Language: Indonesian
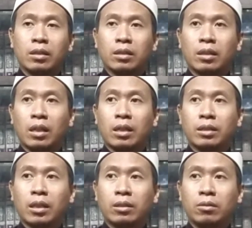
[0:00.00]
Salah
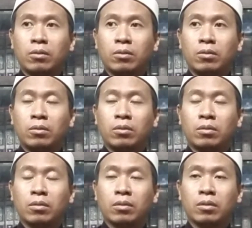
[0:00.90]
satu
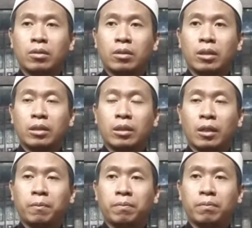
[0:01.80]

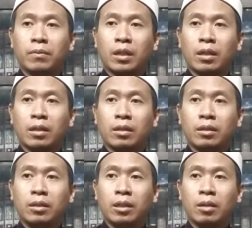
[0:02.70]
kitab
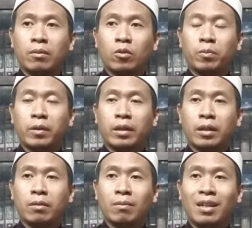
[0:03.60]
yang
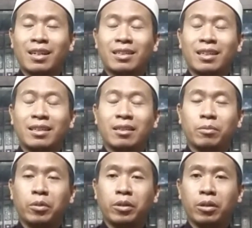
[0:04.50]
merupakan mahakarya
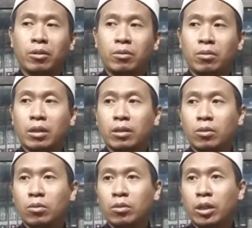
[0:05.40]
beliau
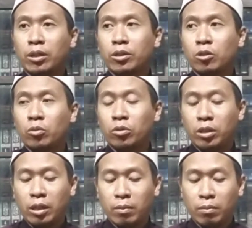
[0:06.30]
atau yang
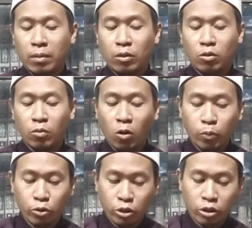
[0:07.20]
disebut dengan magnum
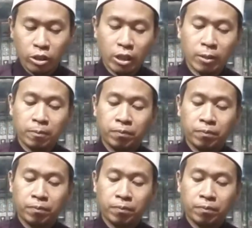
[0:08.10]
opus ya